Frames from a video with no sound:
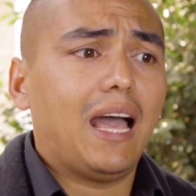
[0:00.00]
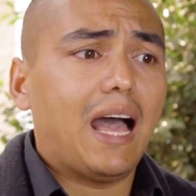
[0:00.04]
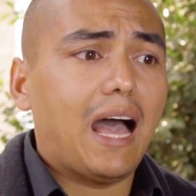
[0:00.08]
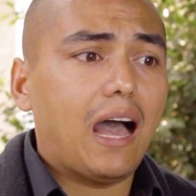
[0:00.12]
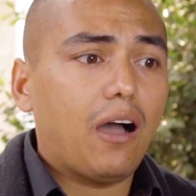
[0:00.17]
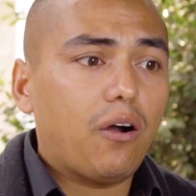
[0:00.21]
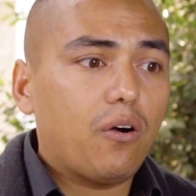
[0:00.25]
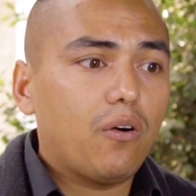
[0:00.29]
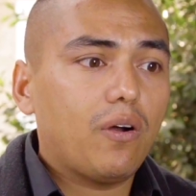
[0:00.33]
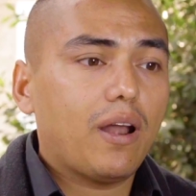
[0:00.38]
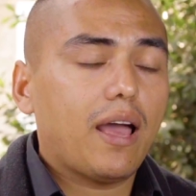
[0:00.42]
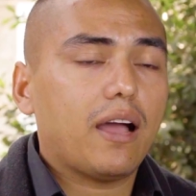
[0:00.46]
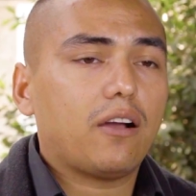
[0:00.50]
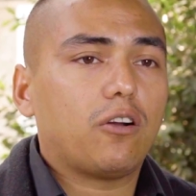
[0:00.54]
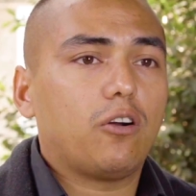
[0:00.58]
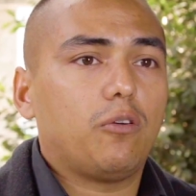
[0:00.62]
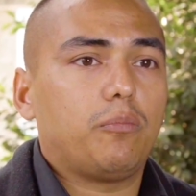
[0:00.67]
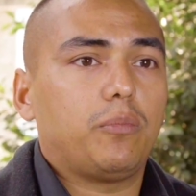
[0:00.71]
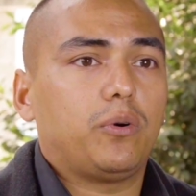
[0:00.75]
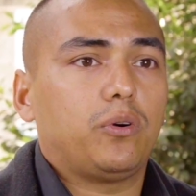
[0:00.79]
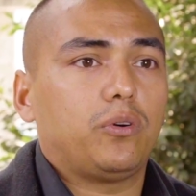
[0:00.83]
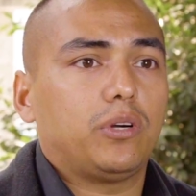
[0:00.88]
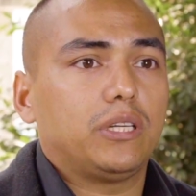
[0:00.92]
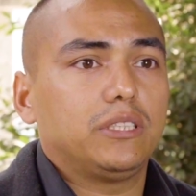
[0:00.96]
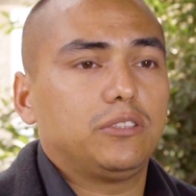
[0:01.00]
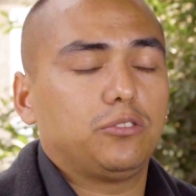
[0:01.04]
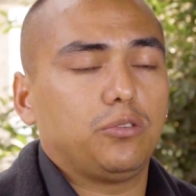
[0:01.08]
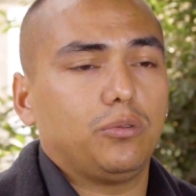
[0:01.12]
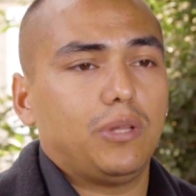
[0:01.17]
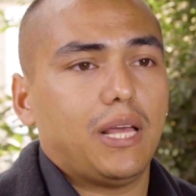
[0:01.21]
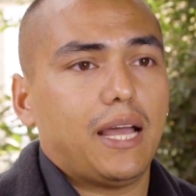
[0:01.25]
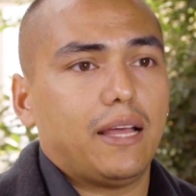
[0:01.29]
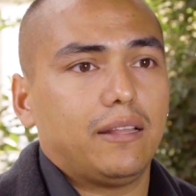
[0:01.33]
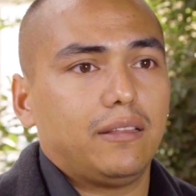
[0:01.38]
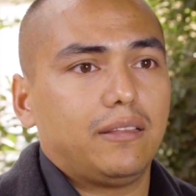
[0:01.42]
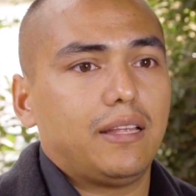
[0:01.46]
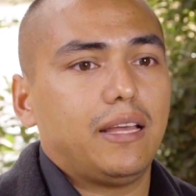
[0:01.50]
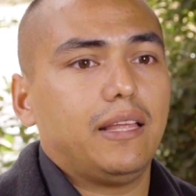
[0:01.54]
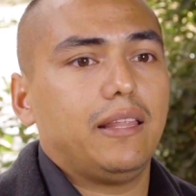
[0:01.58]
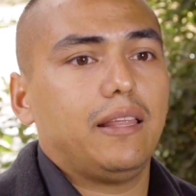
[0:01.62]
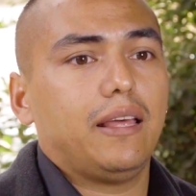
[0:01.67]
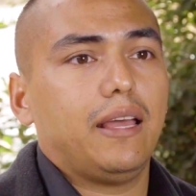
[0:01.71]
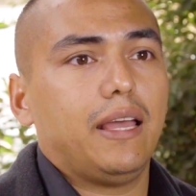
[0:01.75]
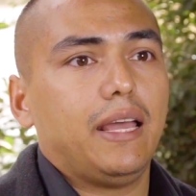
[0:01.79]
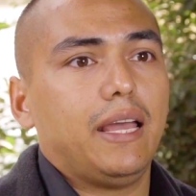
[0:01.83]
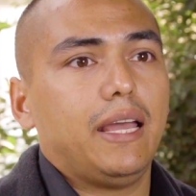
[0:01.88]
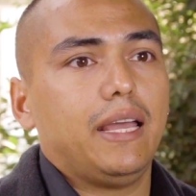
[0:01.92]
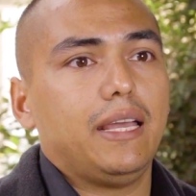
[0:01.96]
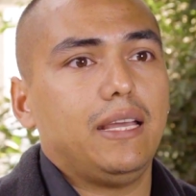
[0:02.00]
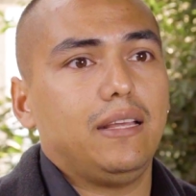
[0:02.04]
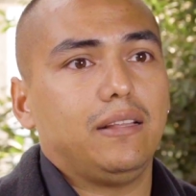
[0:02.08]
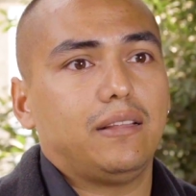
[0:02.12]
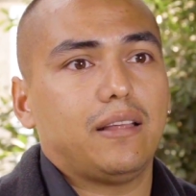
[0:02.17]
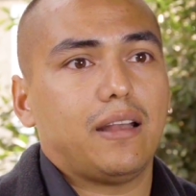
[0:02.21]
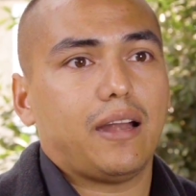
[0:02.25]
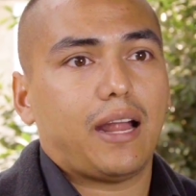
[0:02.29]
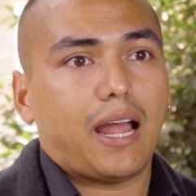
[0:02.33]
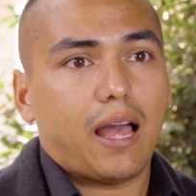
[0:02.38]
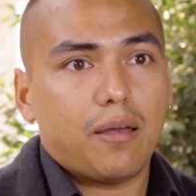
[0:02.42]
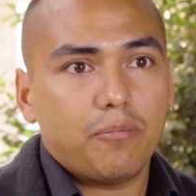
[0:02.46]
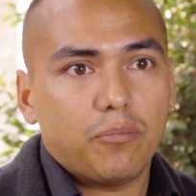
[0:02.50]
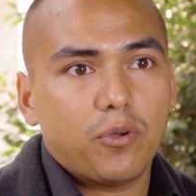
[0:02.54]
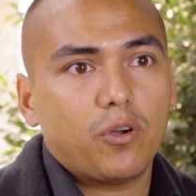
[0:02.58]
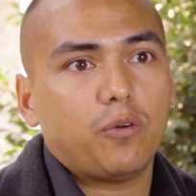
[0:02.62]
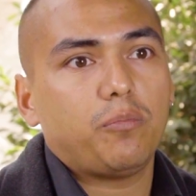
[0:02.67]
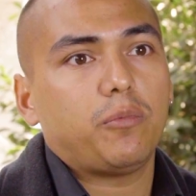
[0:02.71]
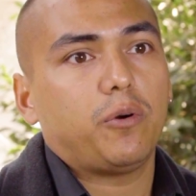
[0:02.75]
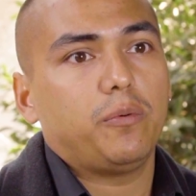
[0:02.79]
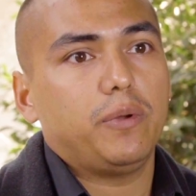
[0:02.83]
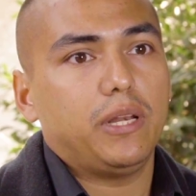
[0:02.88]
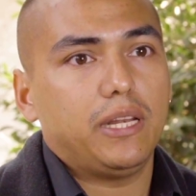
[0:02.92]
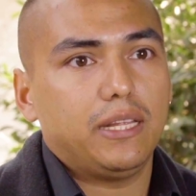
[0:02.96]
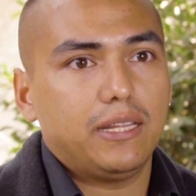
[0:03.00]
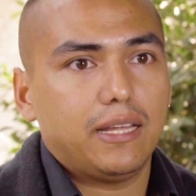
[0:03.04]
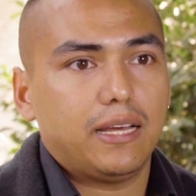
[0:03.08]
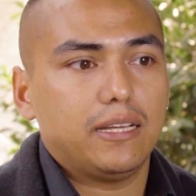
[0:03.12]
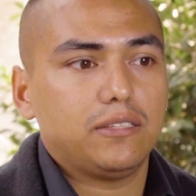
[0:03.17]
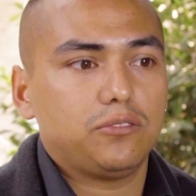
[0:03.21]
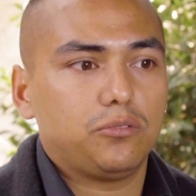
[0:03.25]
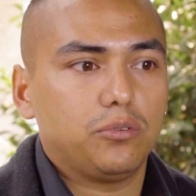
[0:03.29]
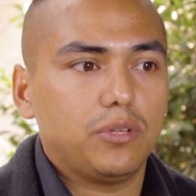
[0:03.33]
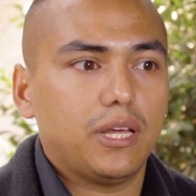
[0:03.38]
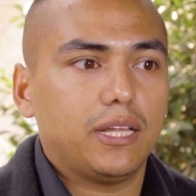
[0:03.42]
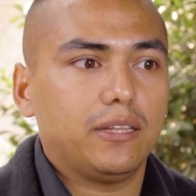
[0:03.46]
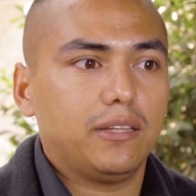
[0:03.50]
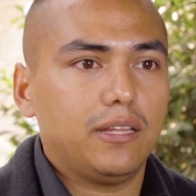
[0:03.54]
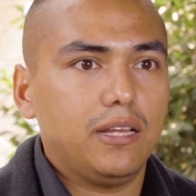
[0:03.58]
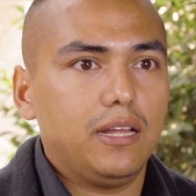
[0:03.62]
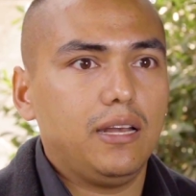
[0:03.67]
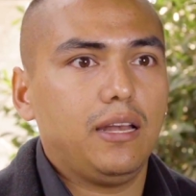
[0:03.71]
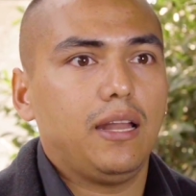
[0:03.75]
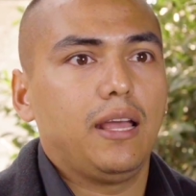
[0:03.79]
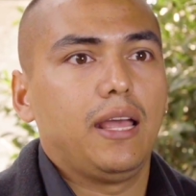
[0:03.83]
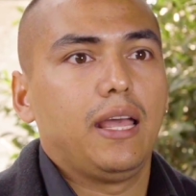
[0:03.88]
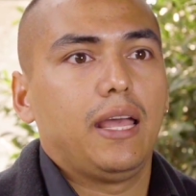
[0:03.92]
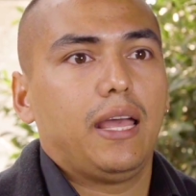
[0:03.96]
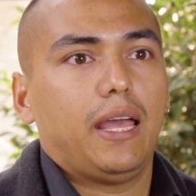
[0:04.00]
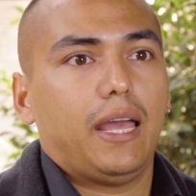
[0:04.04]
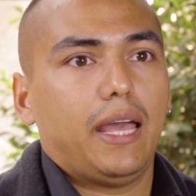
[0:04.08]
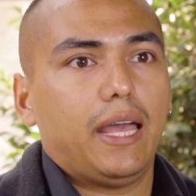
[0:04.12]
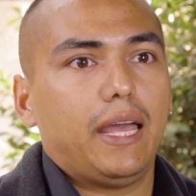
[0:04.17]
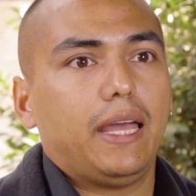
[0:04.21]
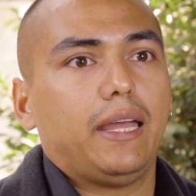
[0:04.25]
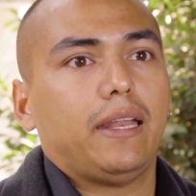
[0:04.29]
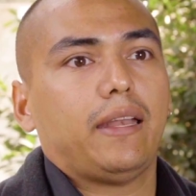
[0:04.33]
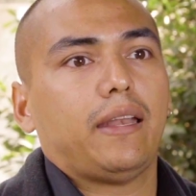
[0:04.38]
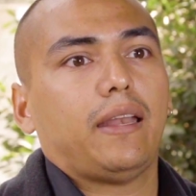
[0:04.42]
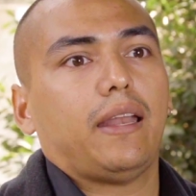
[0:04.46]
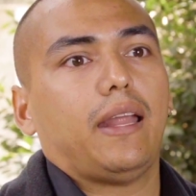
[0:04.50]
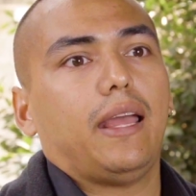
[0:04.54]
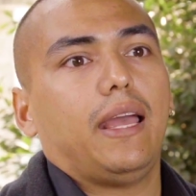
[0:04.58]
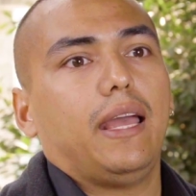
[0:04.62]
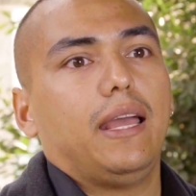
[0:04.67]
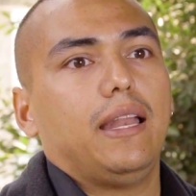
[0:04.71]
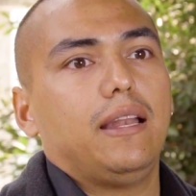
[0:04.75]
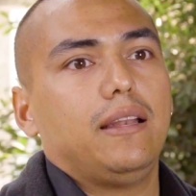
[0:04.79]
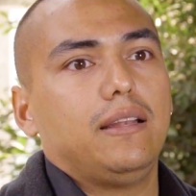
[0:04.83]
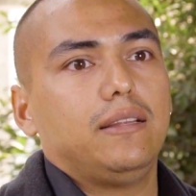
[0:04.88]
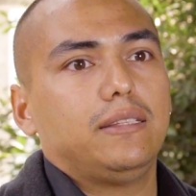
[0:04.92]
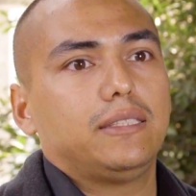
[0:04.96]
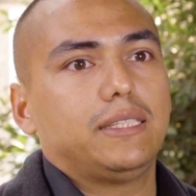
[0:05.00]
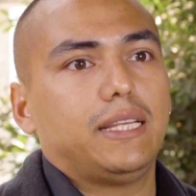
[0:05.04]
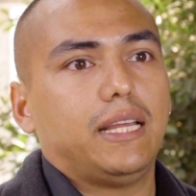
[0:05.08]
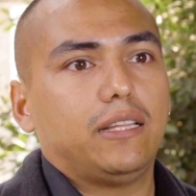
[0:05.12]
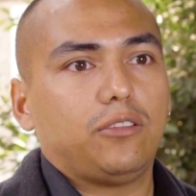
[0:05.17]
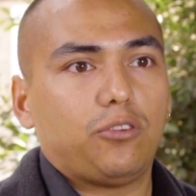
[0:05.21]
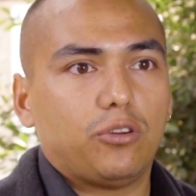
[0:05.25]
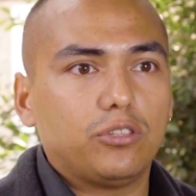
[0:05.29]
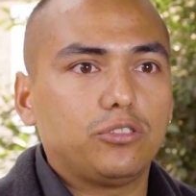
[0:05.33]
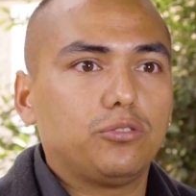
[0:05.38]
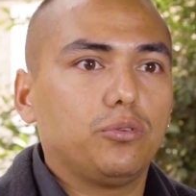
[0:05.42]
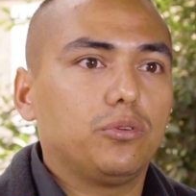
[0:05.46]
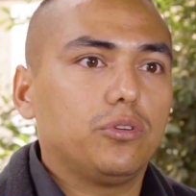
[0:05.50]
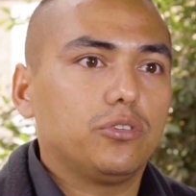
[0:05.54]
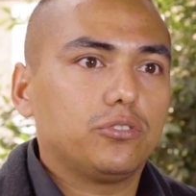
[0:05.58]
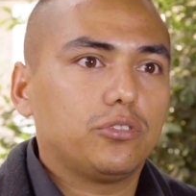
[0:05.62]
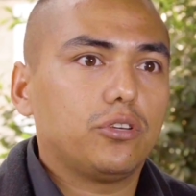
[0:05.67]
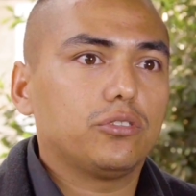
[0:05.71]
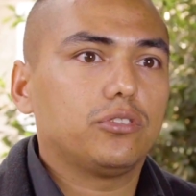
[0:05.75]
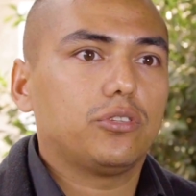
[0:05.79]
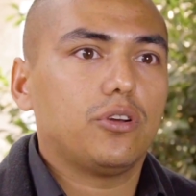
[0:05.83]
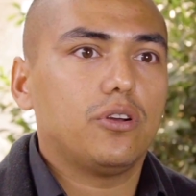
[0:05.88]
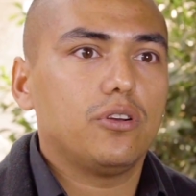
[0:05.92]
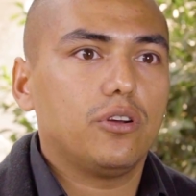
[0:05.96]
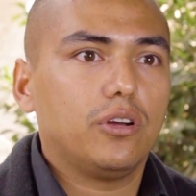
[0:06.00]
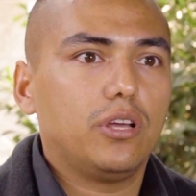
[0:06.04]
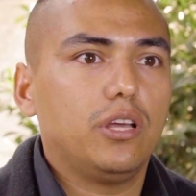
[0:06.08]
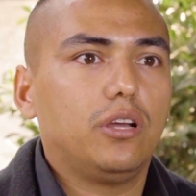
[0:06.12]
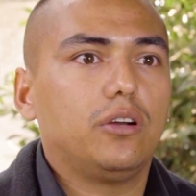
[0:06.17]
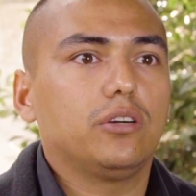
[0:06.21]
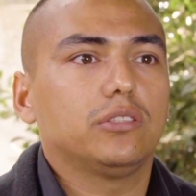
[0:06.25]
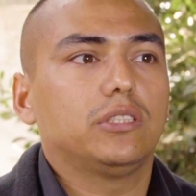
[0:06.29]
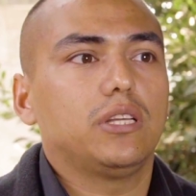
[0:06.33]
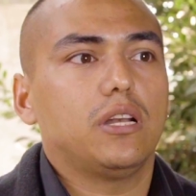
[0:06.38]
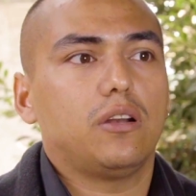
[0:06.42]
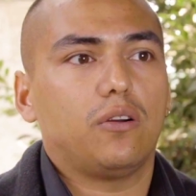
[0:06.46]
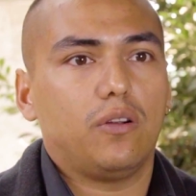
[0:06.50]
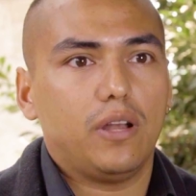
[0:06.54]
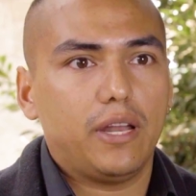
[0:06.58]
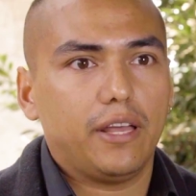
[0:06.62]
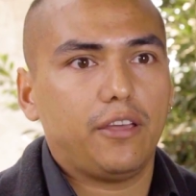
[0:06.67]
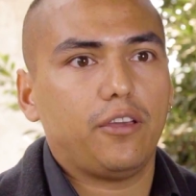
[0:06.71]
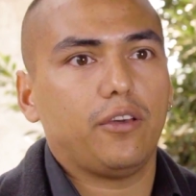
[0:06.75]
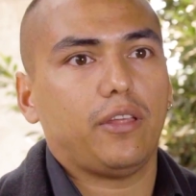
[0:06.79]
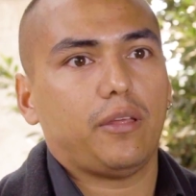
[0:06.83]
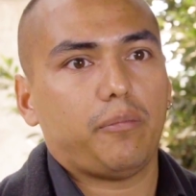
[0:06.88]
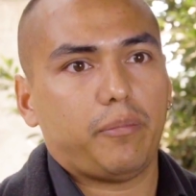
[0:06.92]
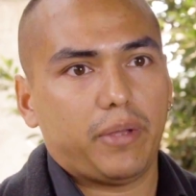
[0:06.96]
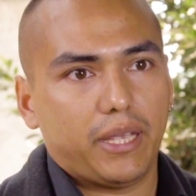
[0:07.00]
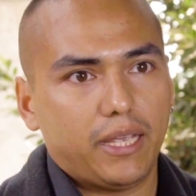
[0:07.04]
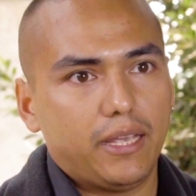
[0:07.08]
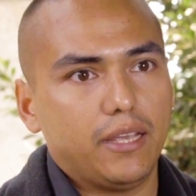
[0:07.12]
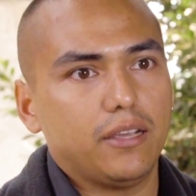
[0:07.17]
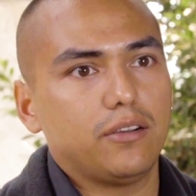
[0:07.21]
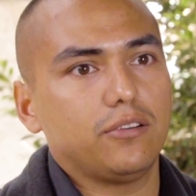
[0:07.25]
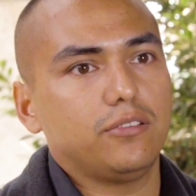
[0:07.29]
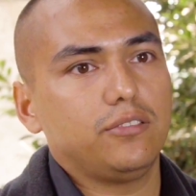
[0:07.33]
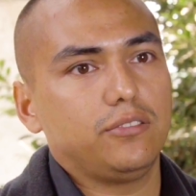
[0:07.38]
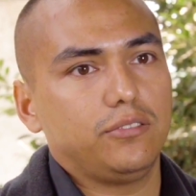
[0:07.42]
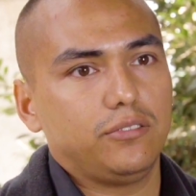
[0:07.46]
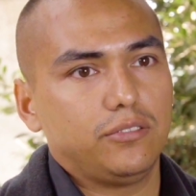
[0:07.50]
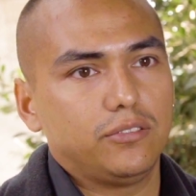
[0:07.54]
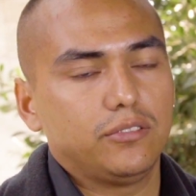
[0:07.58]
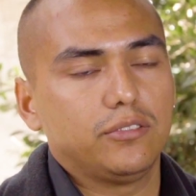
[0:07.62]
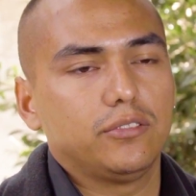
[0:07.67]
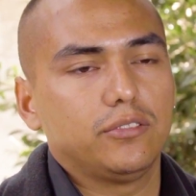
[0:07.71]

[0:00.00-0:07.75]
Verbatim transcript: ahora como estudiante de intercambio, movilidad estudiantil en el Centro de Estudios Sociológicos del Colegio de México.